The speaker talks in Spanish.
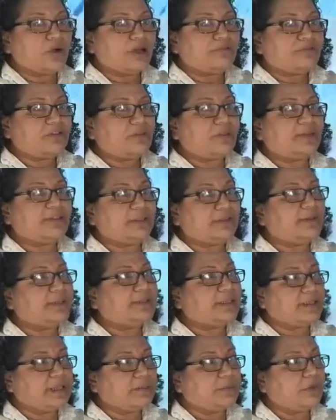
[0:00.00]
Afirmativa
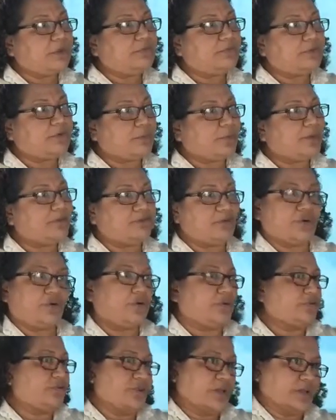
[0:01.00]
tenemos formación
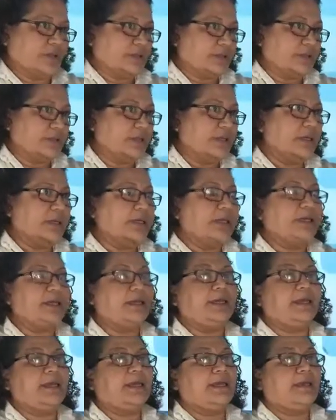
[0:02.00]
constante.
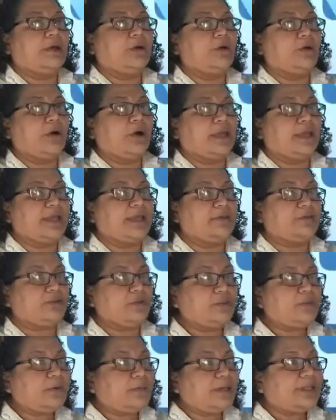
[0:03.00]
Eh, o en
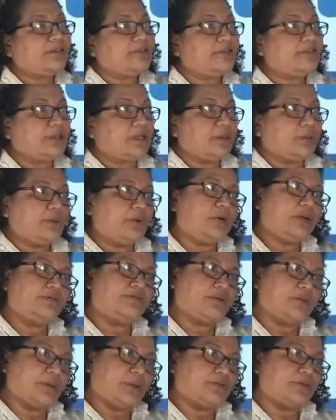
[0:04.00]
estos momentos tenemos una
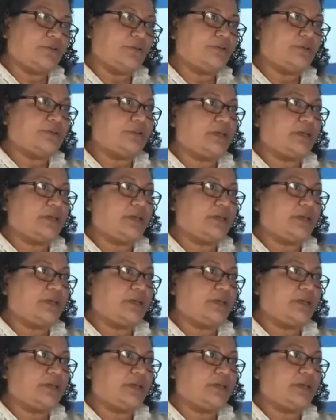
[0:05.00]
formación